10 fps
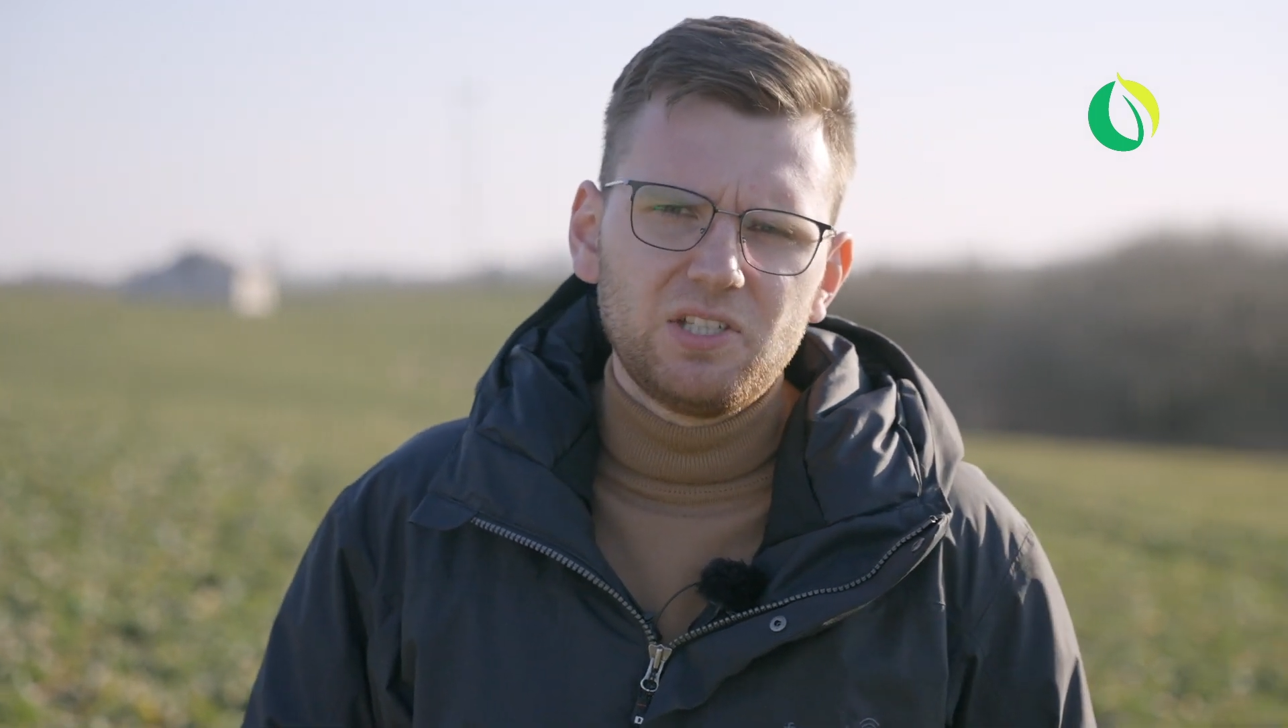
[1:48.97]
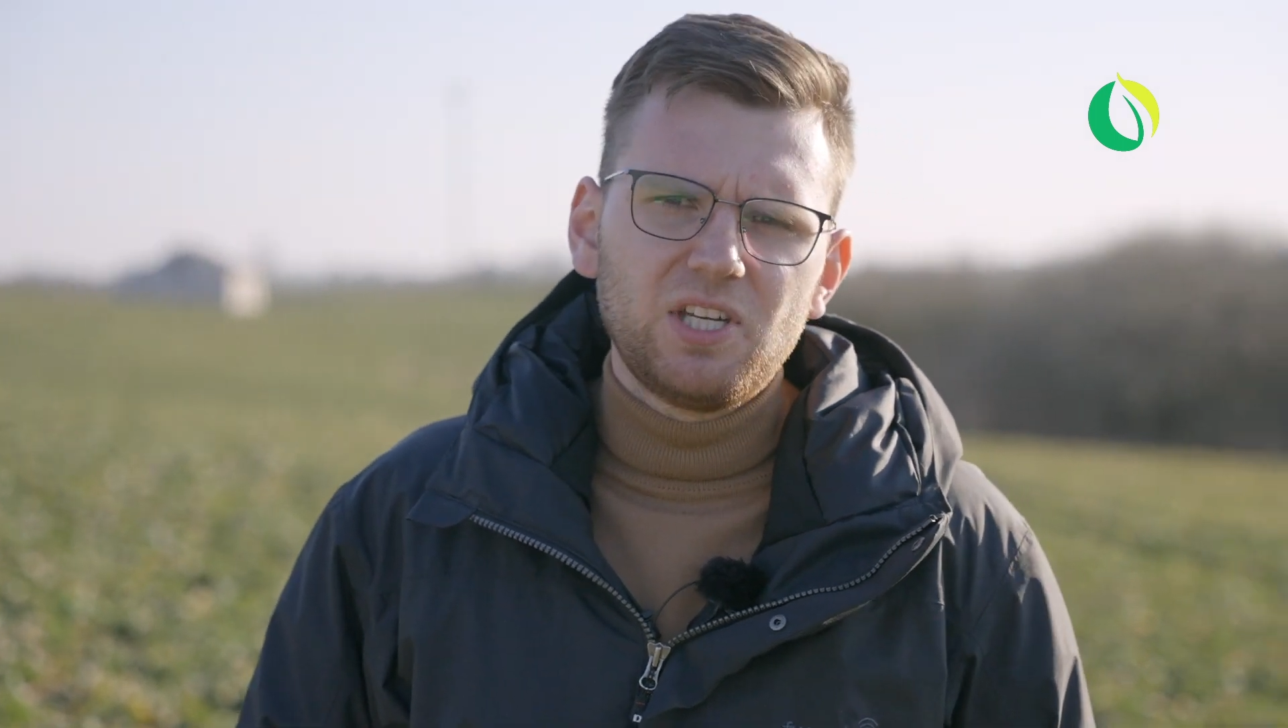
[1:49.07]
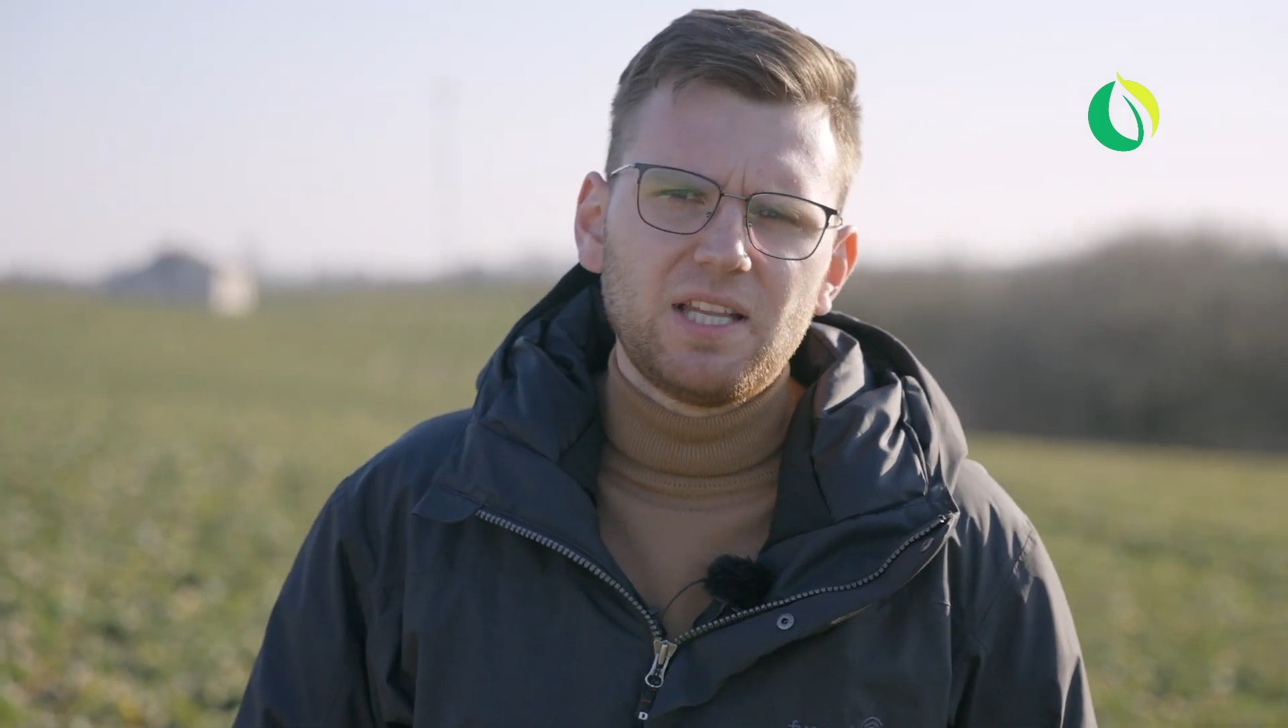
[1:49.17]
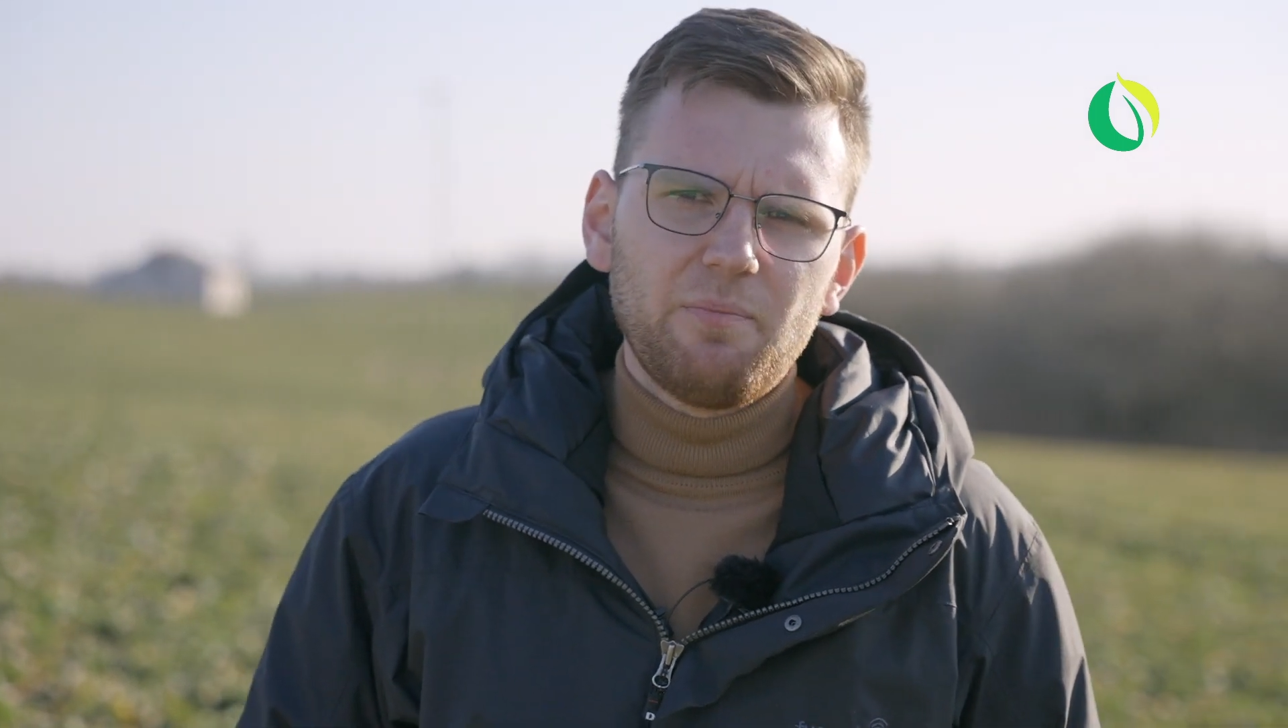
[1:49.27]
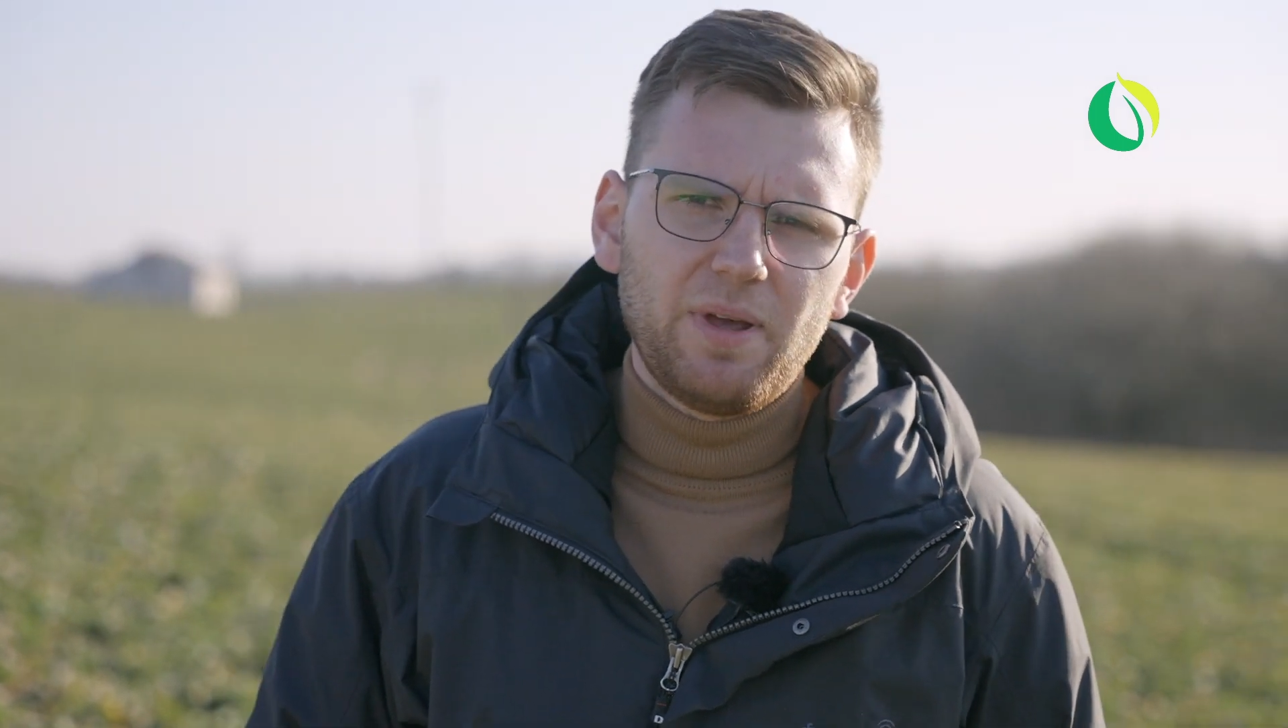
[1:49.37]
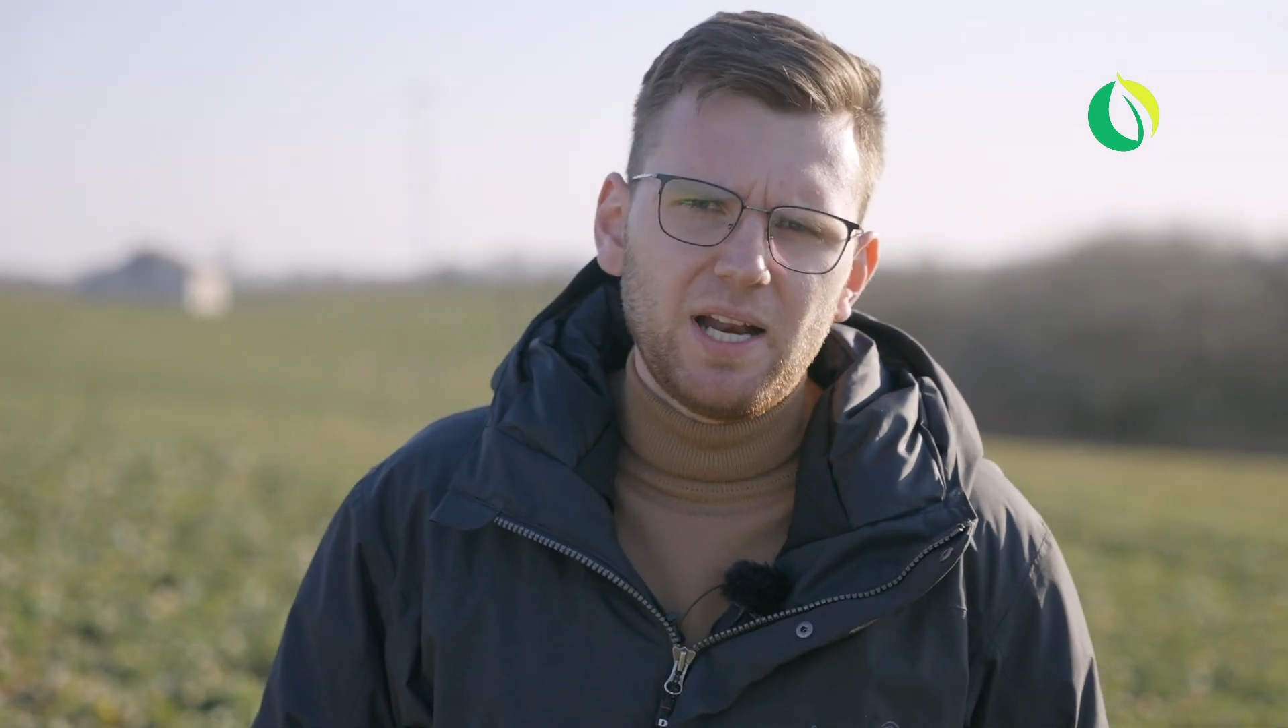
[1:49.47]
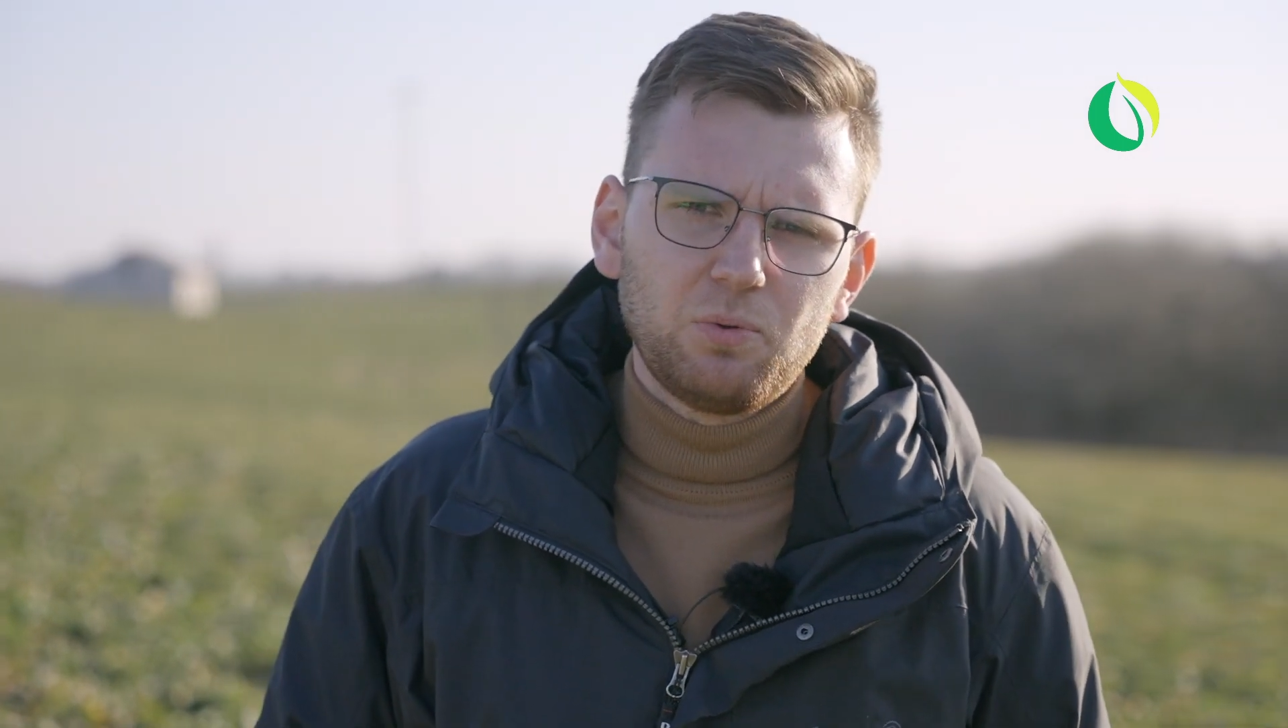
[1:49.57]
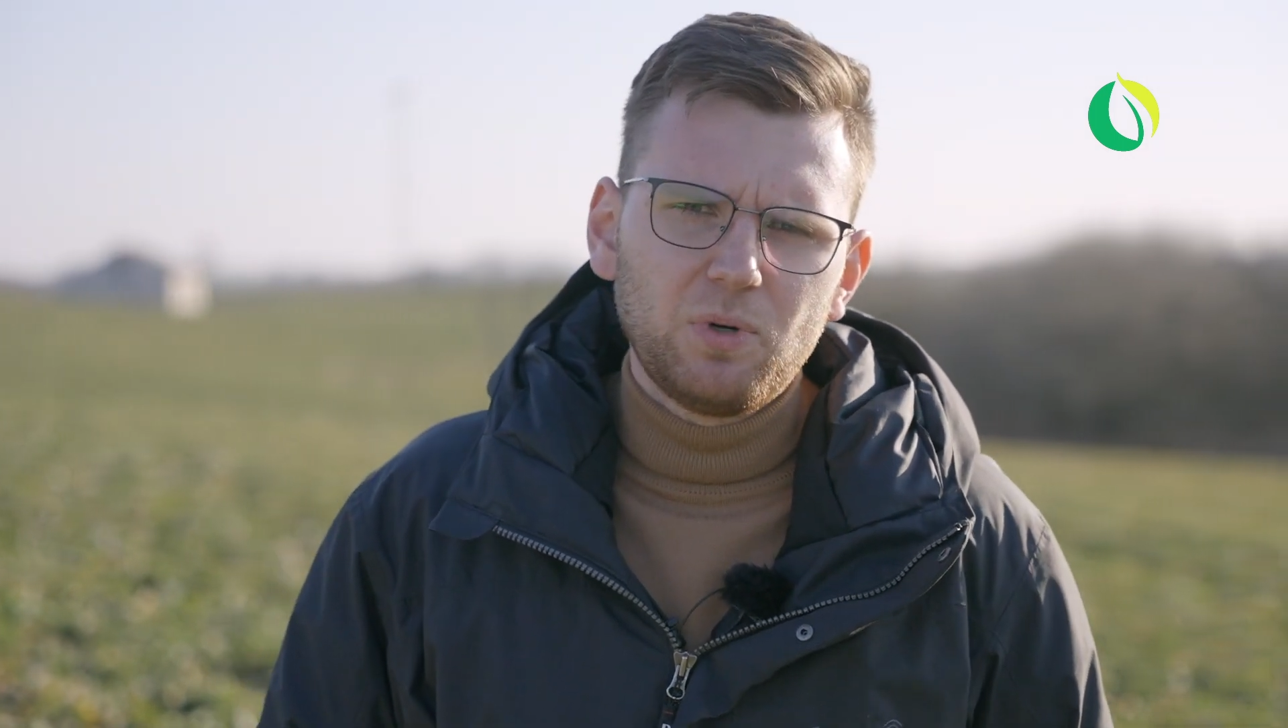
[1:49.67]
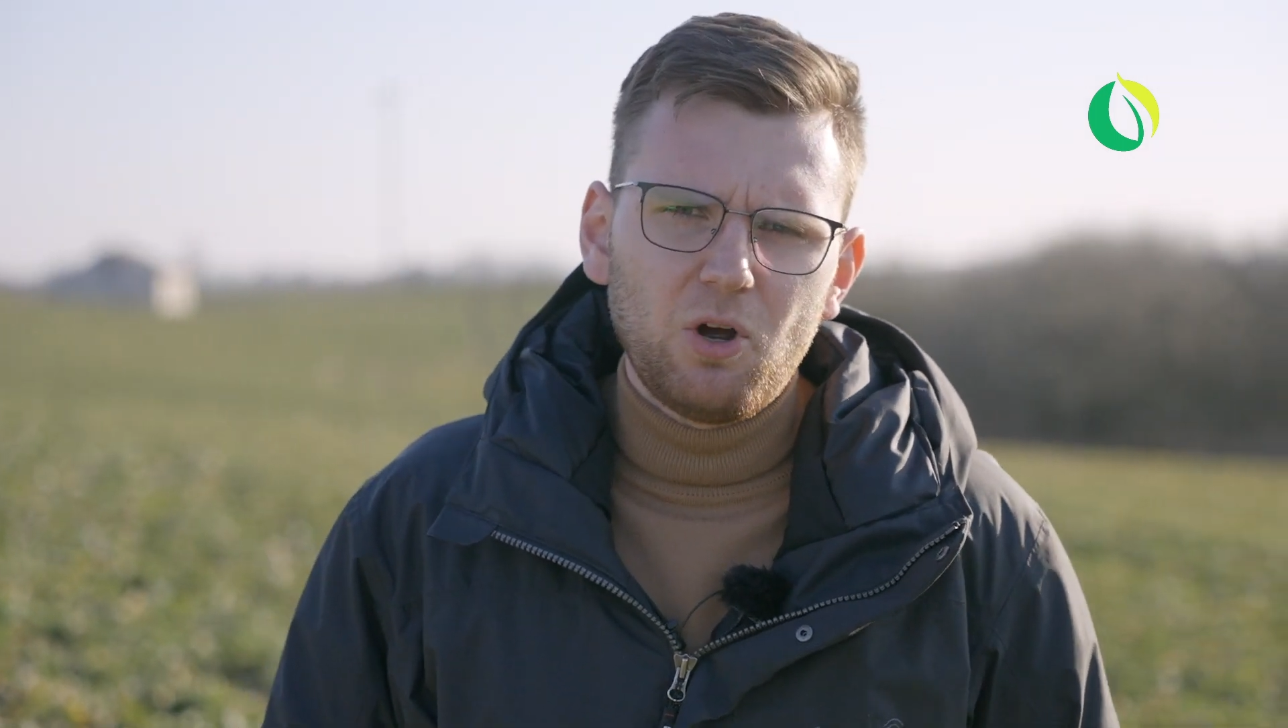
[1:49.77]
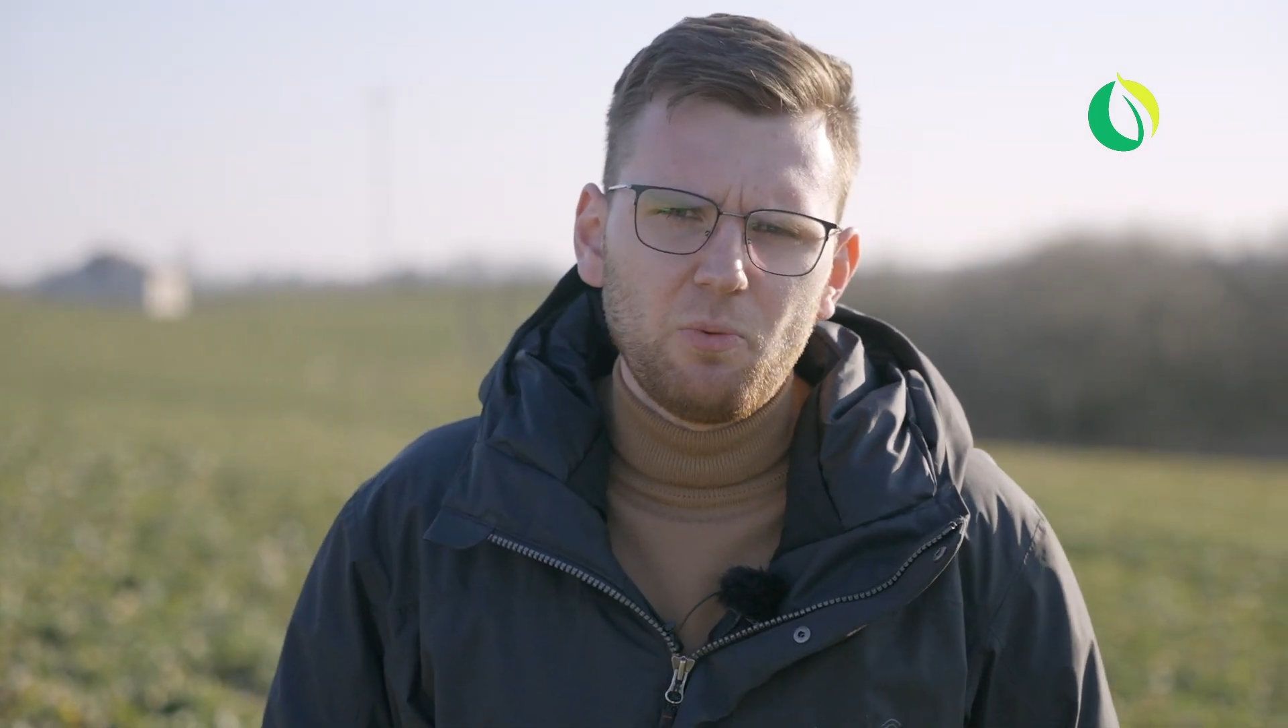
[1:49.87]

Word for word: gdzie temperatura